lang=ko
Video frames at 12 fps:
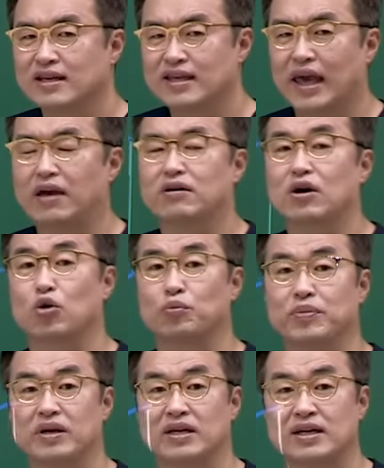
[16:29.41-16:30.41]
개혁의
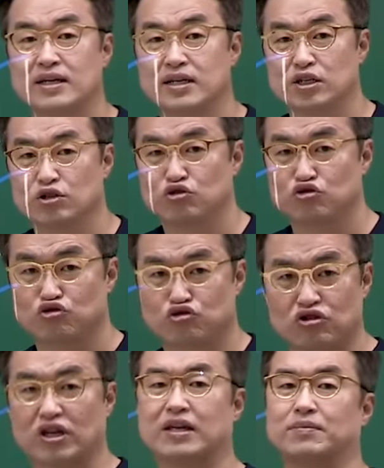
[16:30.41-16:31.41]
고삐를
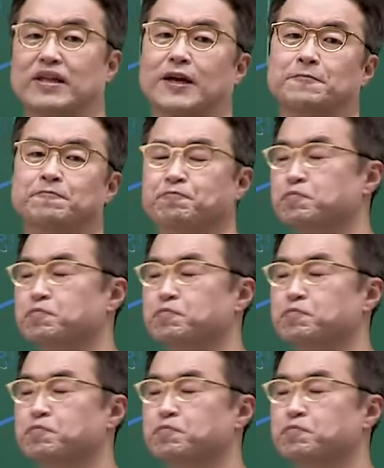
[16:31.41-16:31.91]
쥐게 됩니다.